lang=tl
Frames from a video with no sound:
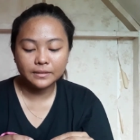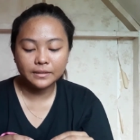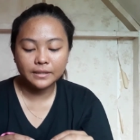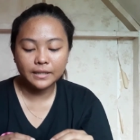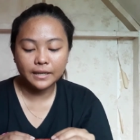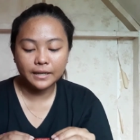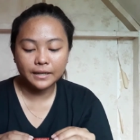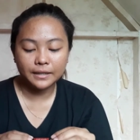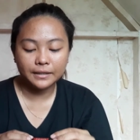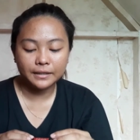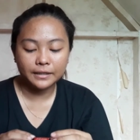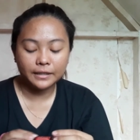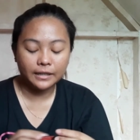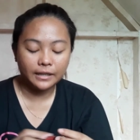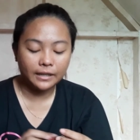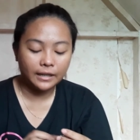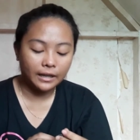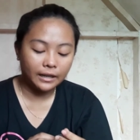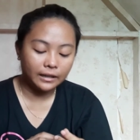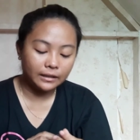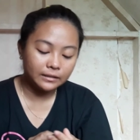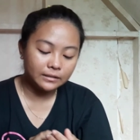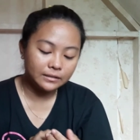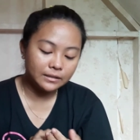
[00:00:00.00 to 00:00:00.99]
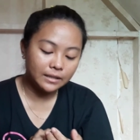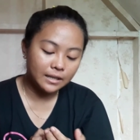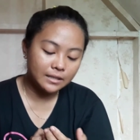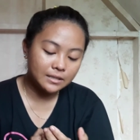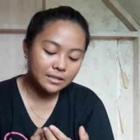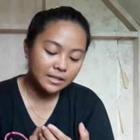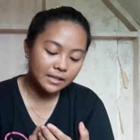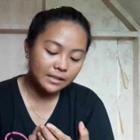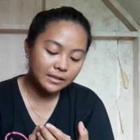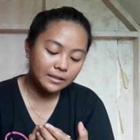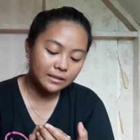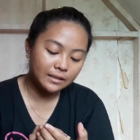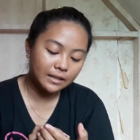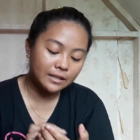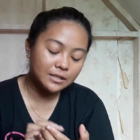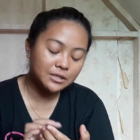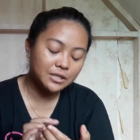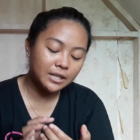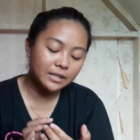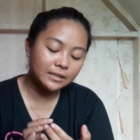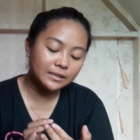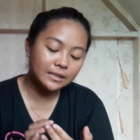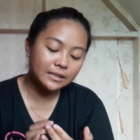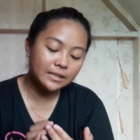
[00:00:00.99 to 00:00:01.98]
Yeah. Ang, na -shade, ang
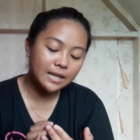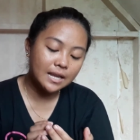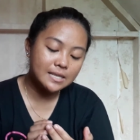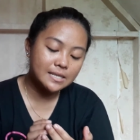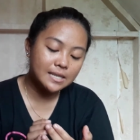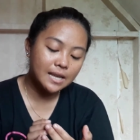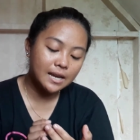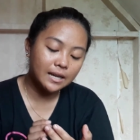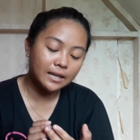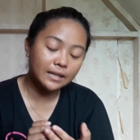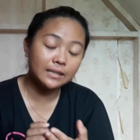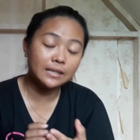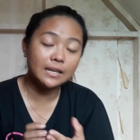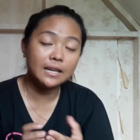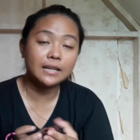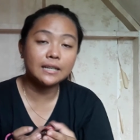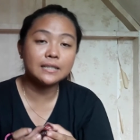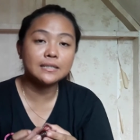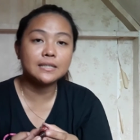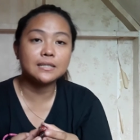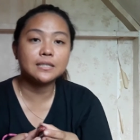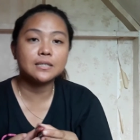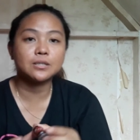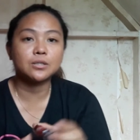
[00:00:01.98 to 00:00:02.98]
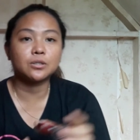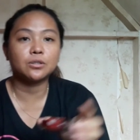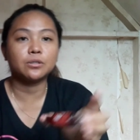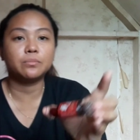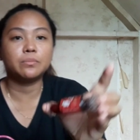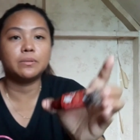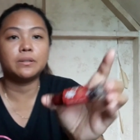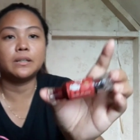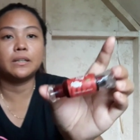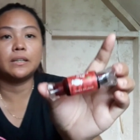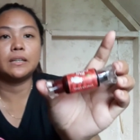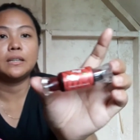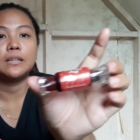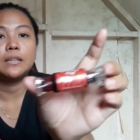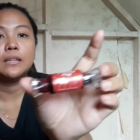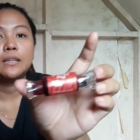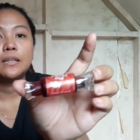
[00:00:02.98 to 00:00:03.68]
shade na nasa akin lang is strawberry.